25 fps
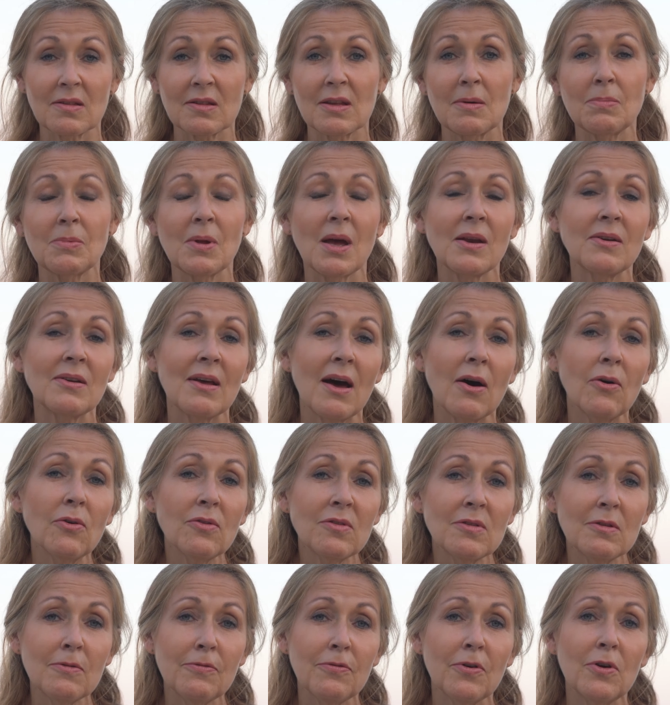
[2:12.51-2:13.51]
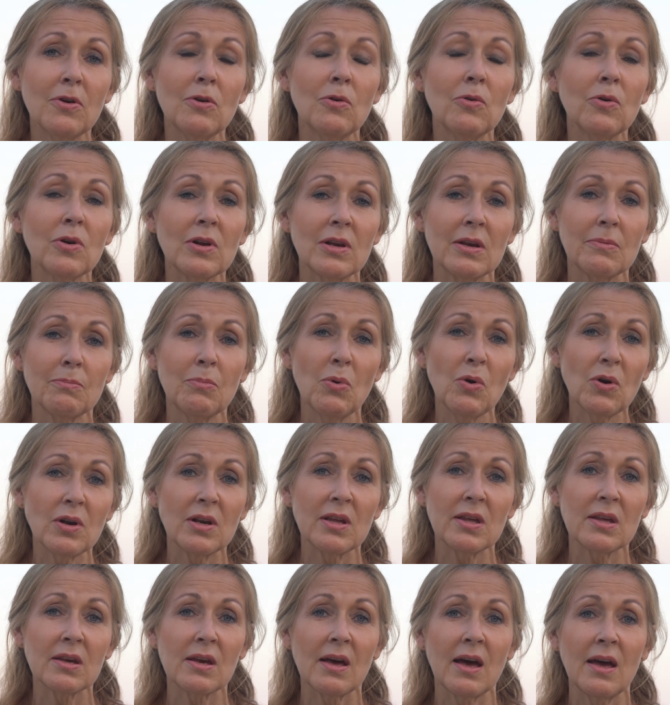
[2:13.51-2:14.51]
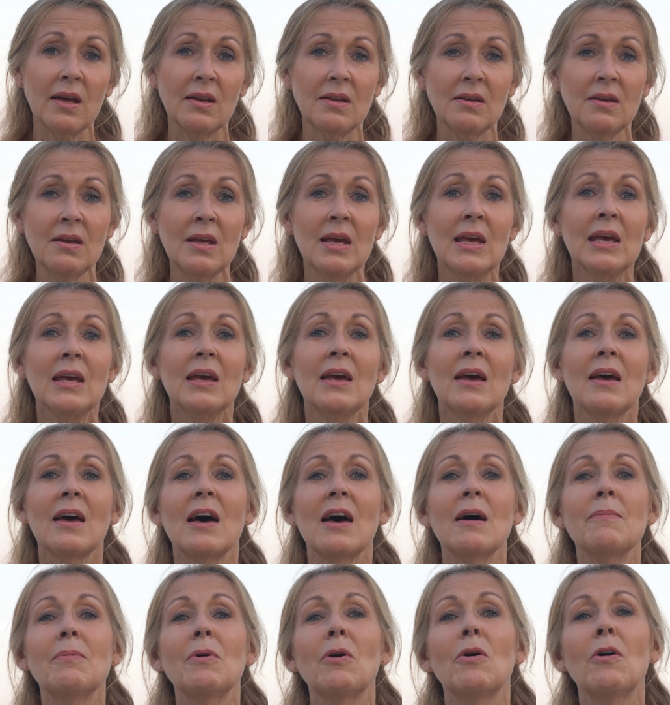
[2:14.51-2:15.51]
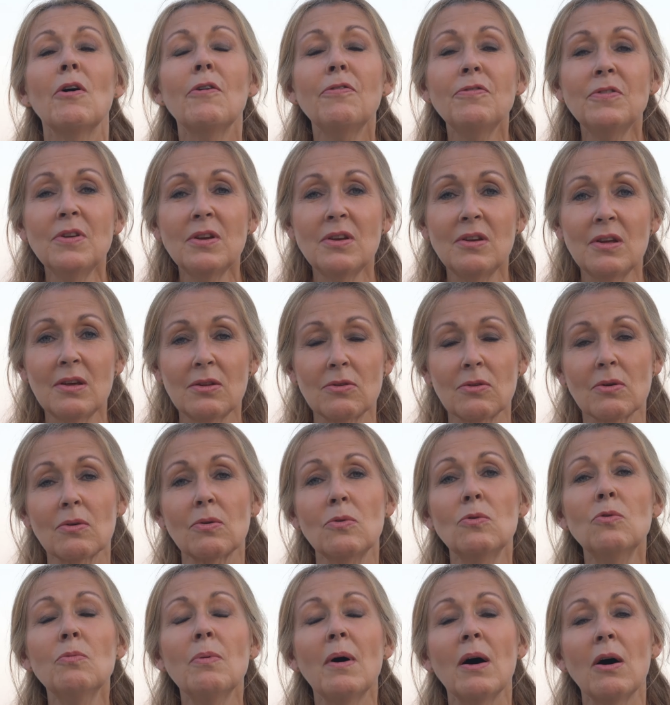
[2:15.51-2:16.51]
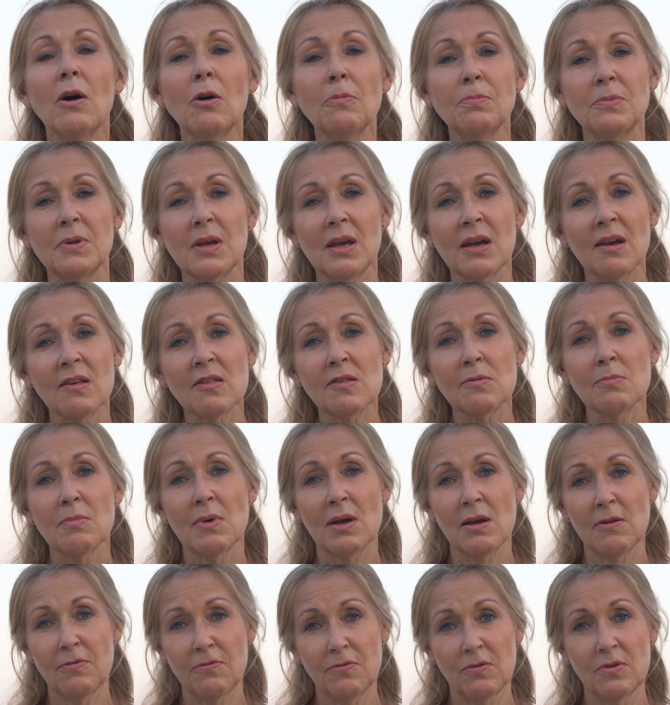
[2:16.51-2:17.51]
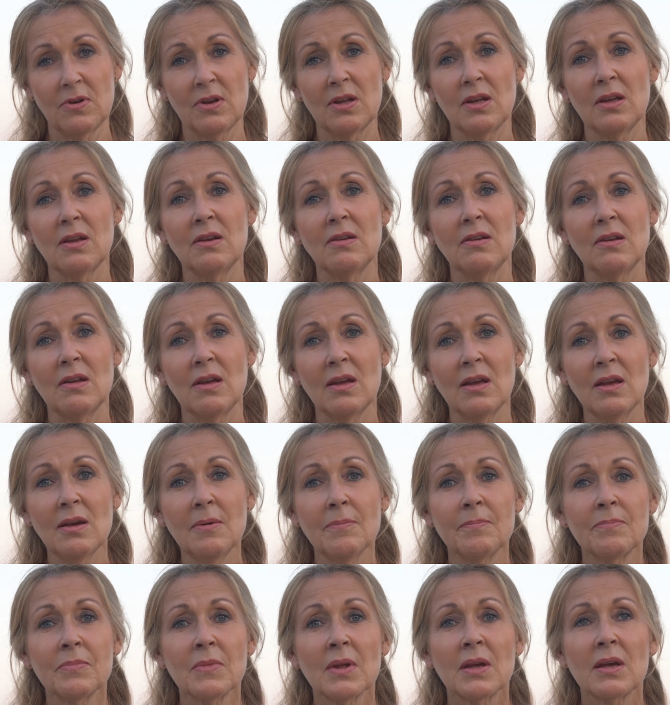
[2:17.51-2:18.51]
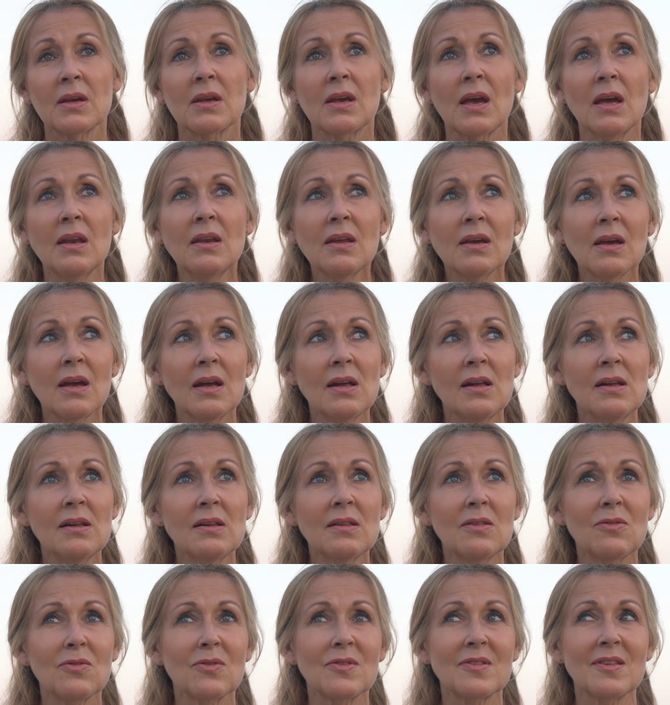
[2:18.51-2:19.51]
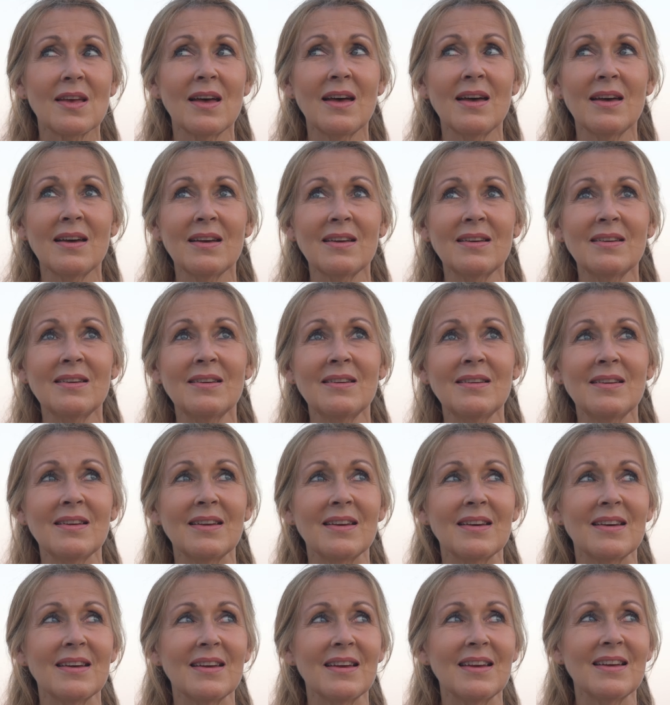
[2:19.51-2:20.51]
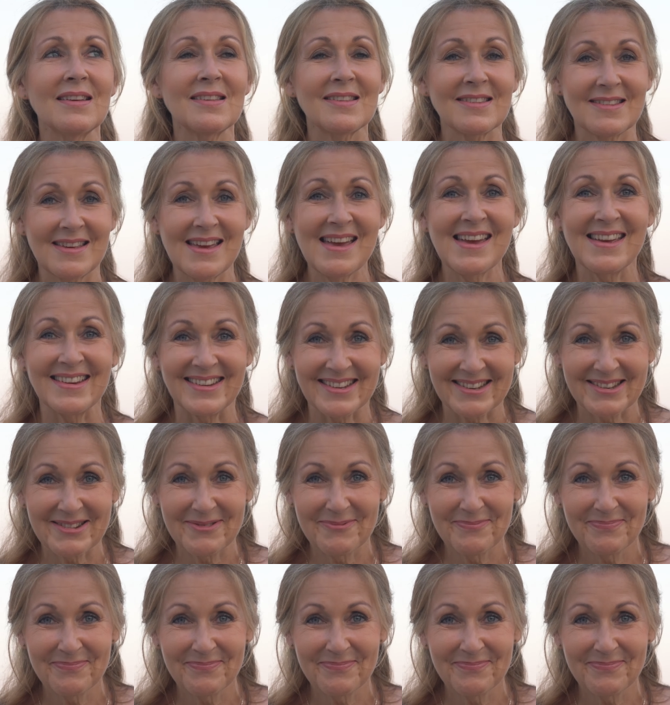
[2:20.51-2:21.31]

Es gibt da tausende von Lö Möglichkeiten, aber öffne dich doch überhaupt erstmal für die Idee, generell zu sagen, es geht,